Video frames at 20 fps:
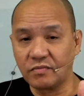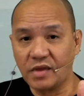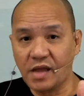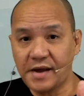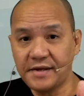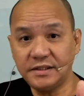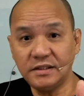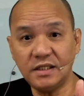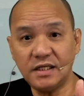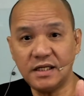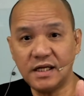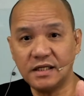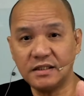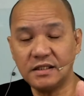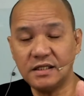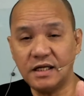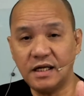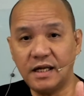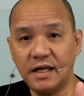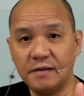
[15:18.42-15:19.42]
Hindi
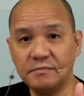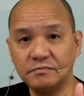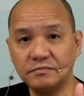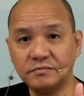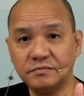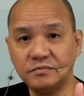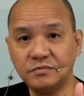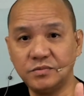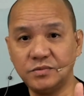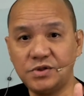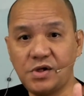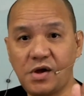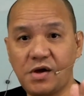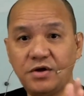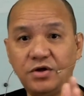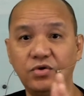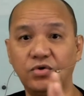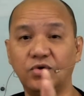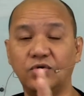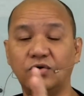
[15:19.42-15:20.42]
natin alam
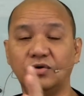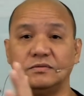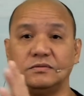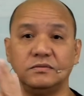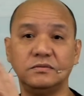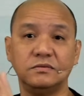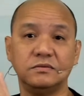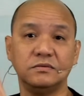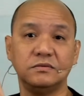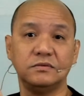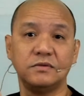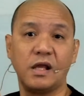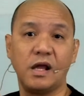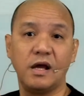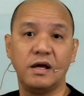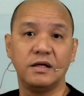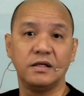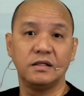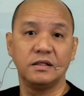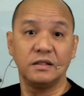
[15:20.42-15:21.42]
yung
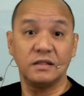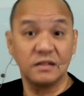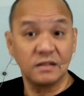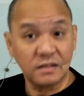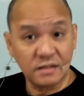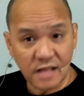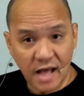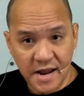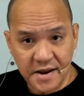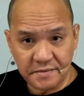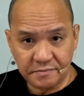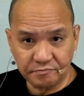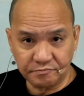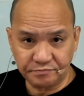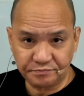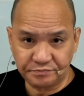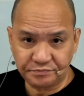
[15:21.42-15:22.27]
time.